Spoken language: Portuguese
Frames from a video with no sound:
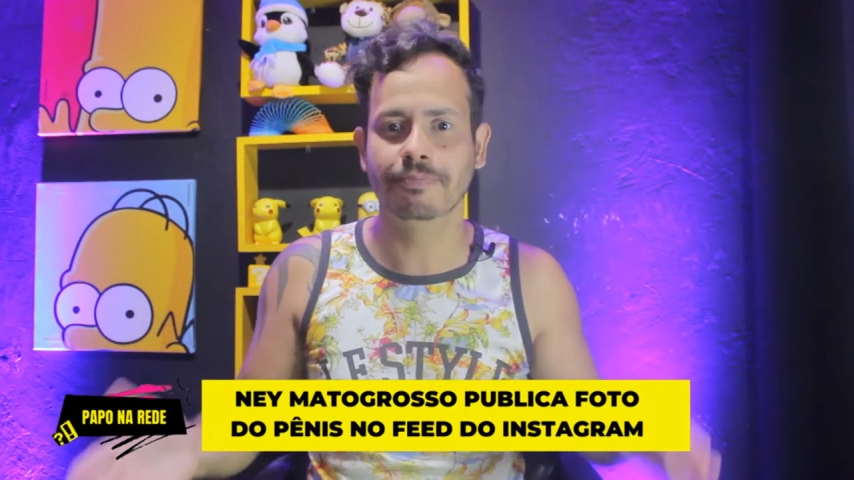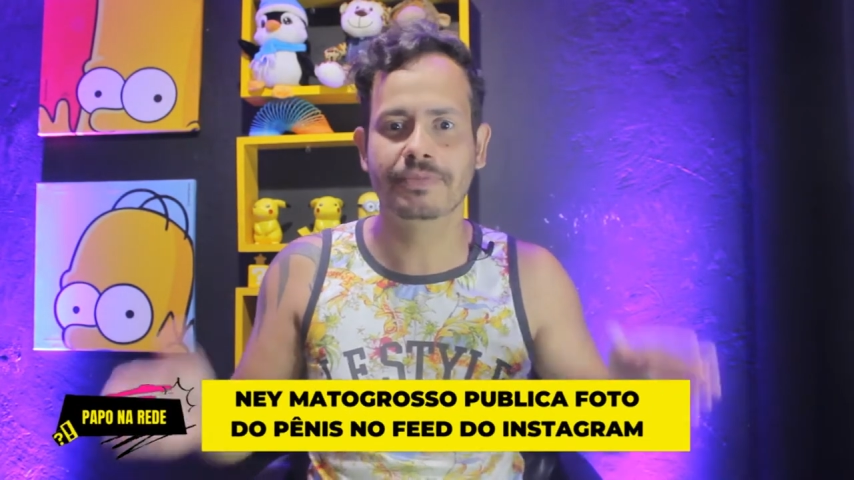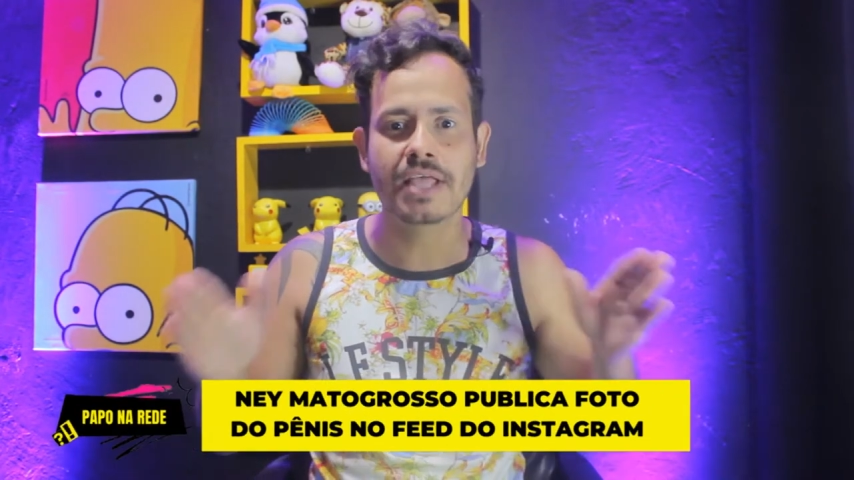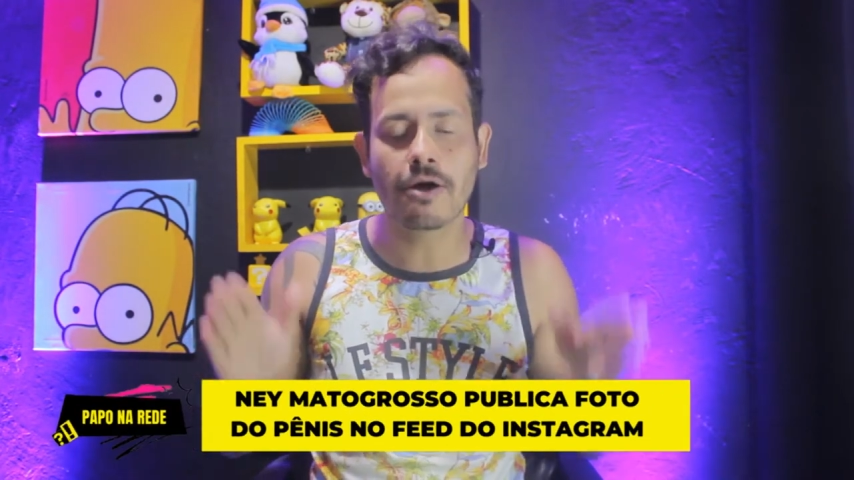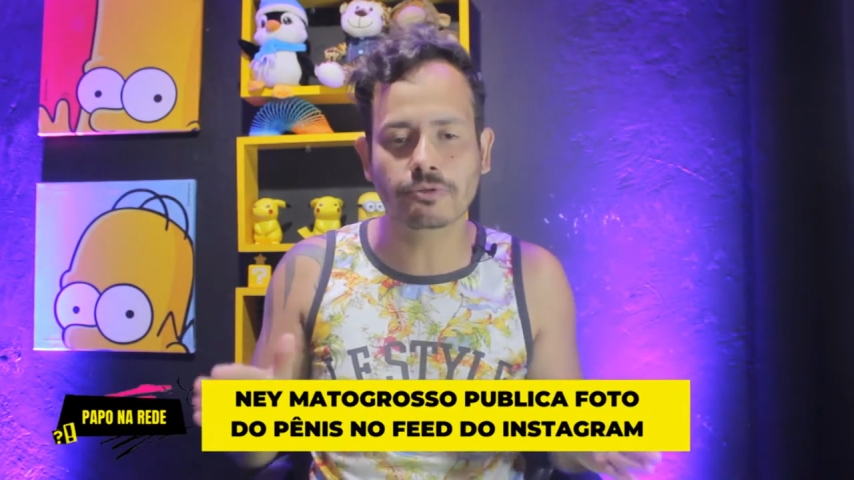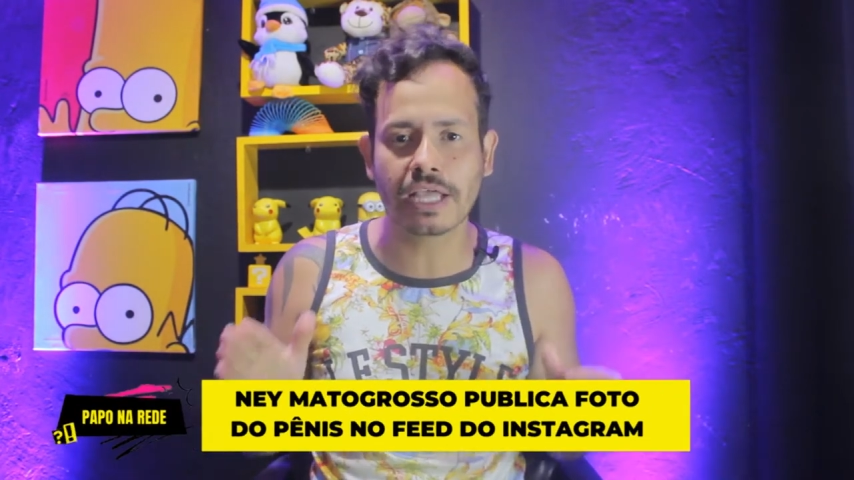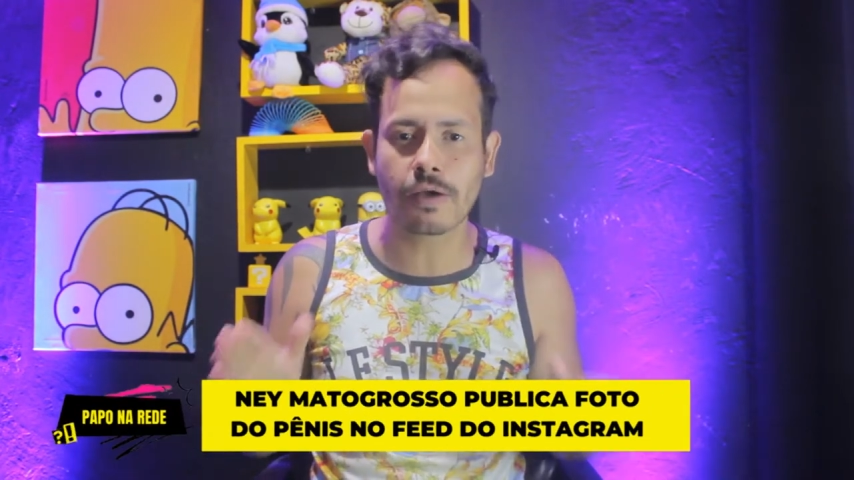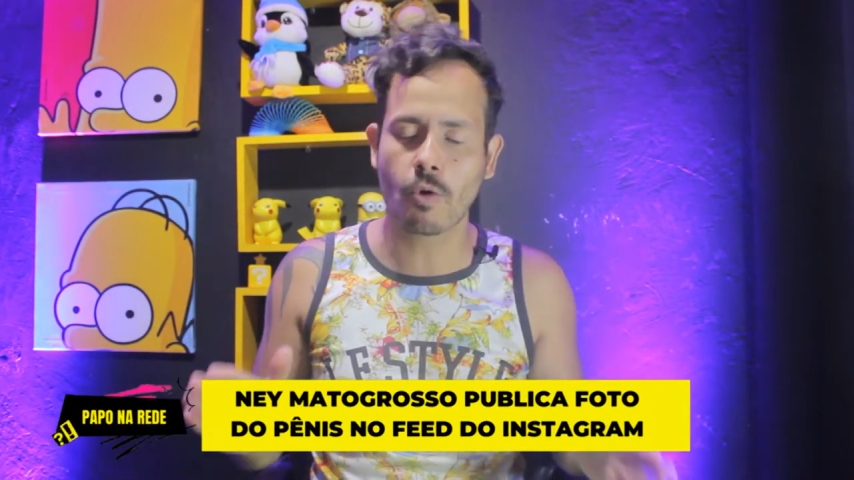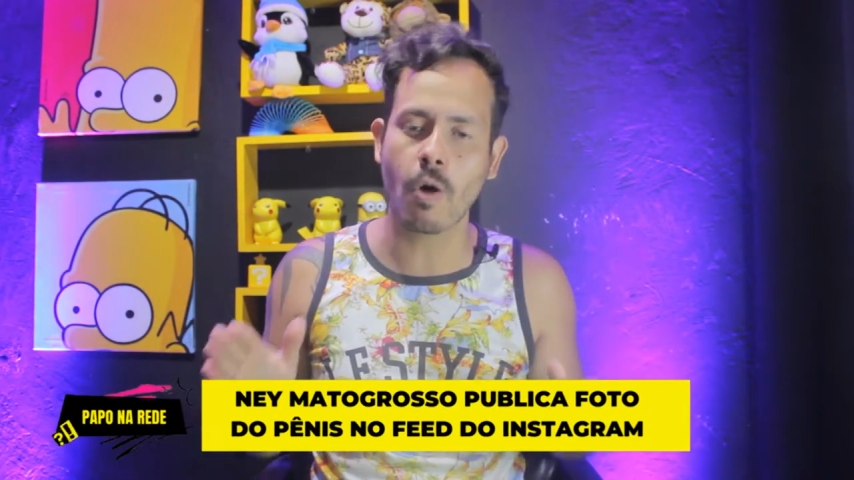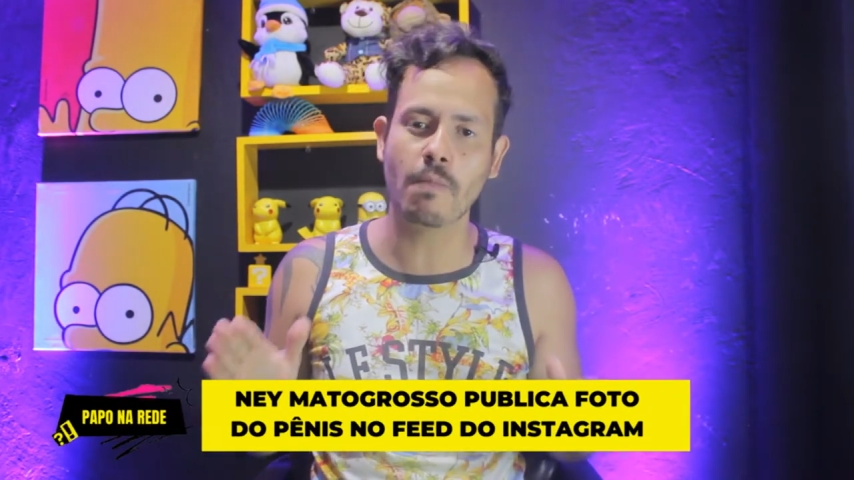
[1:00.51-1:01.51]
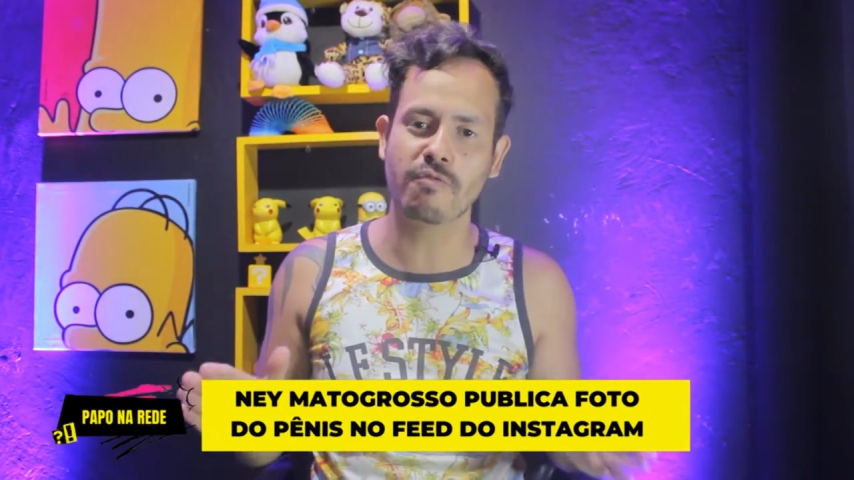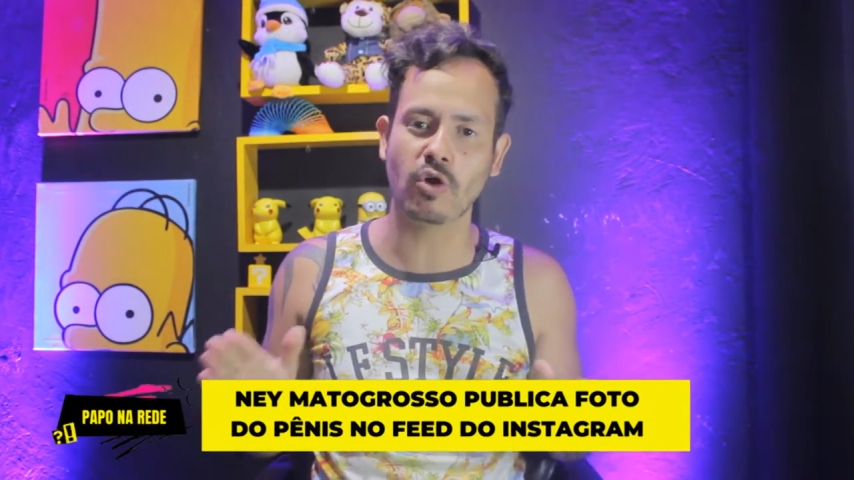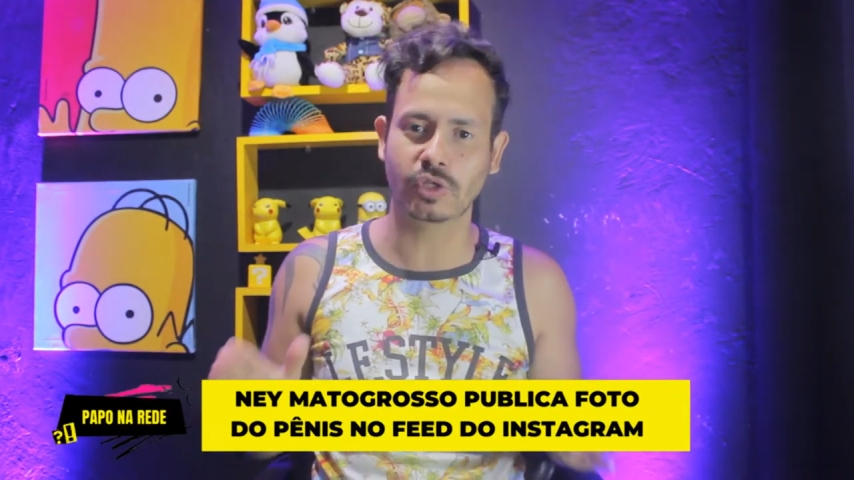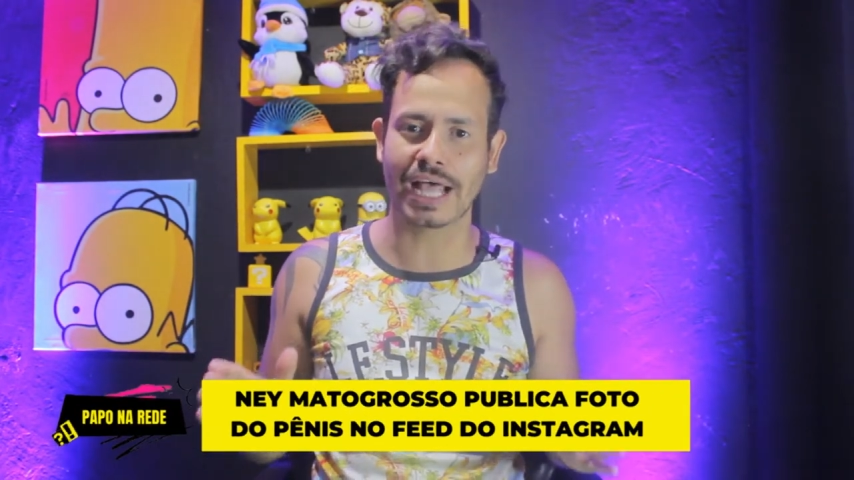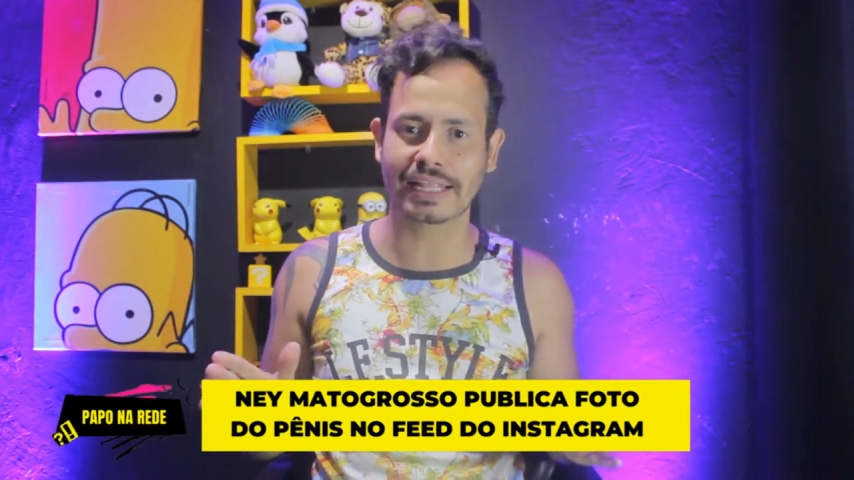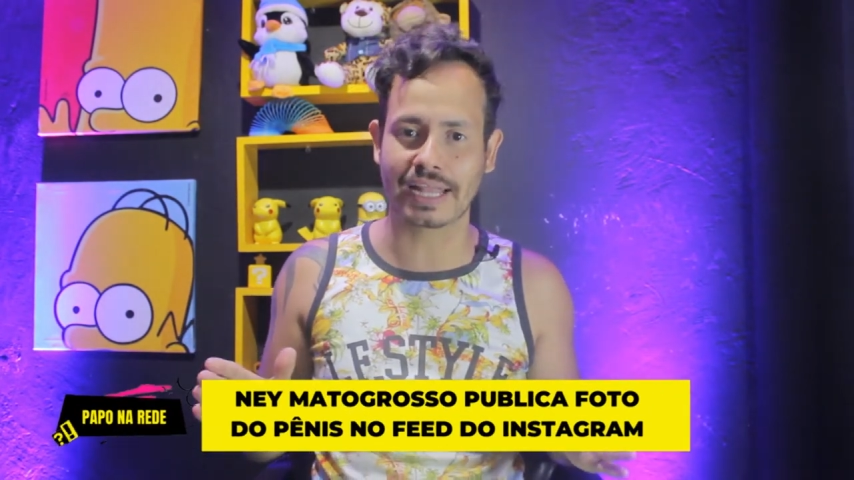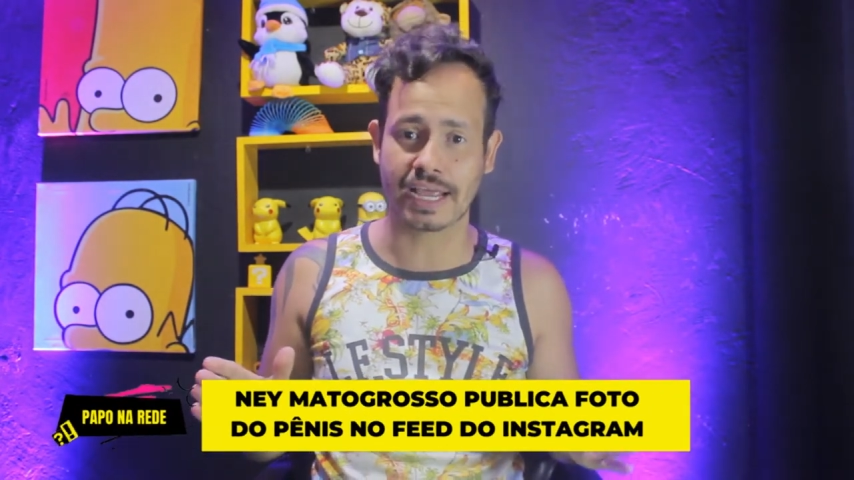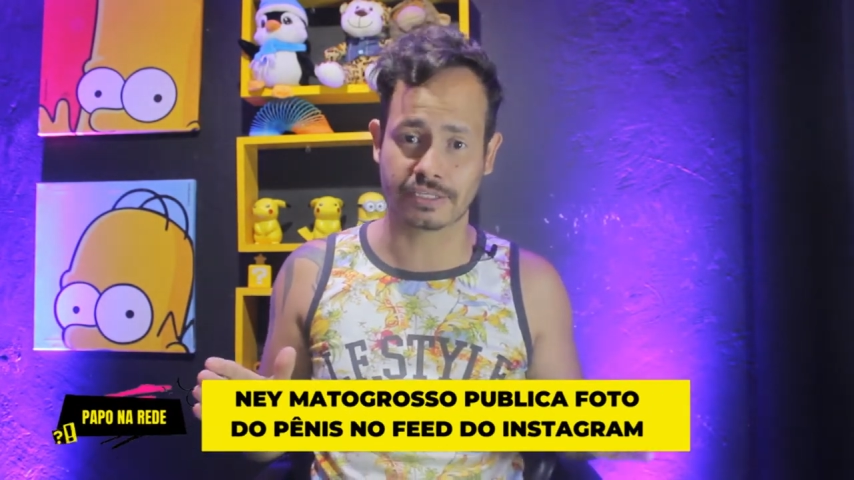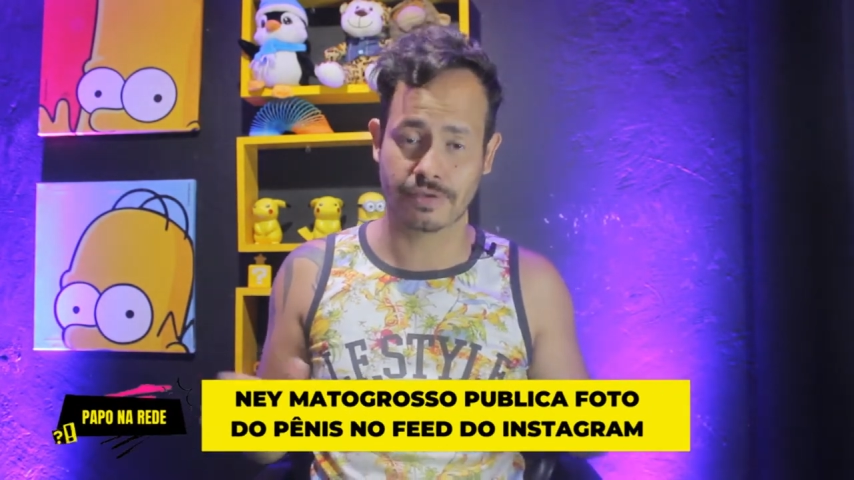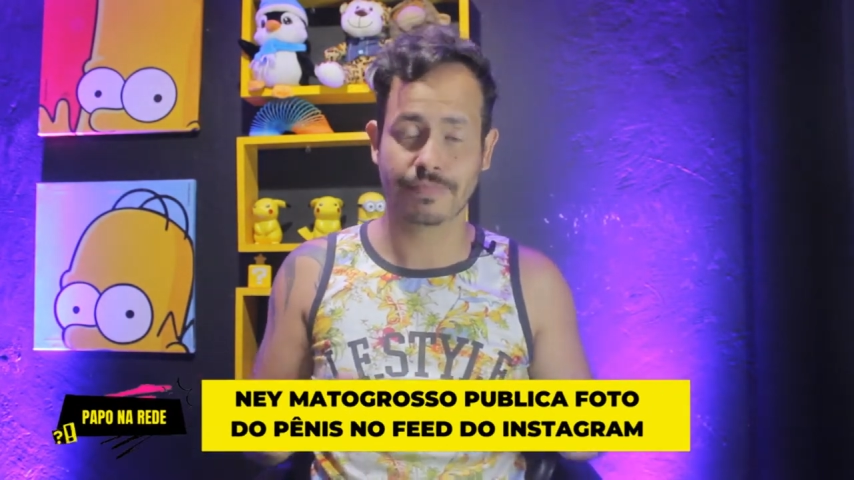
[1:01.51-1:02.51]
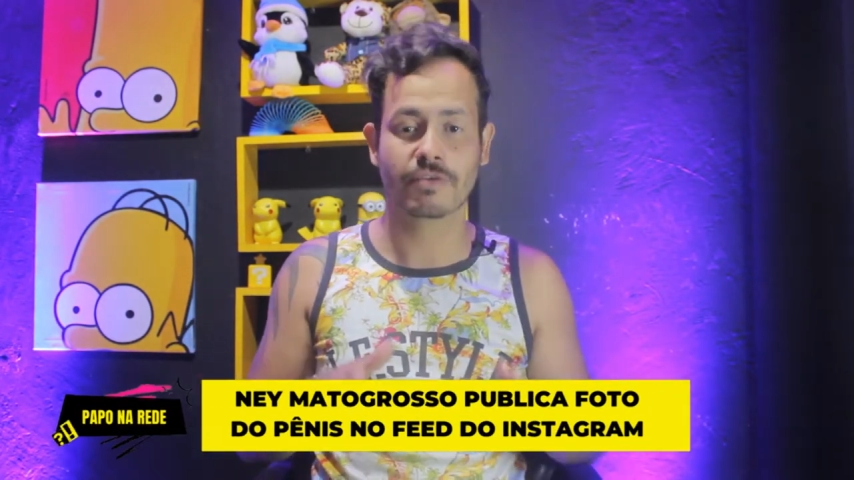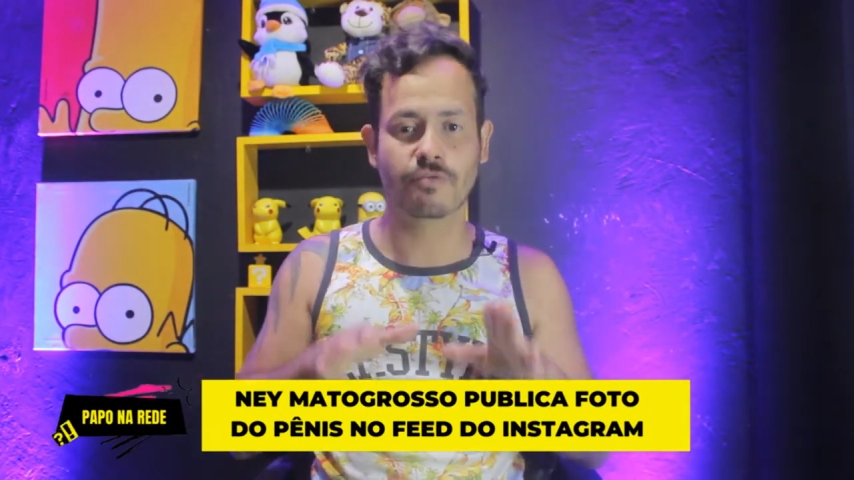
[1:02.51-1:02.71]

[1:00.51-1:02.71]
não tem como voltar atrás.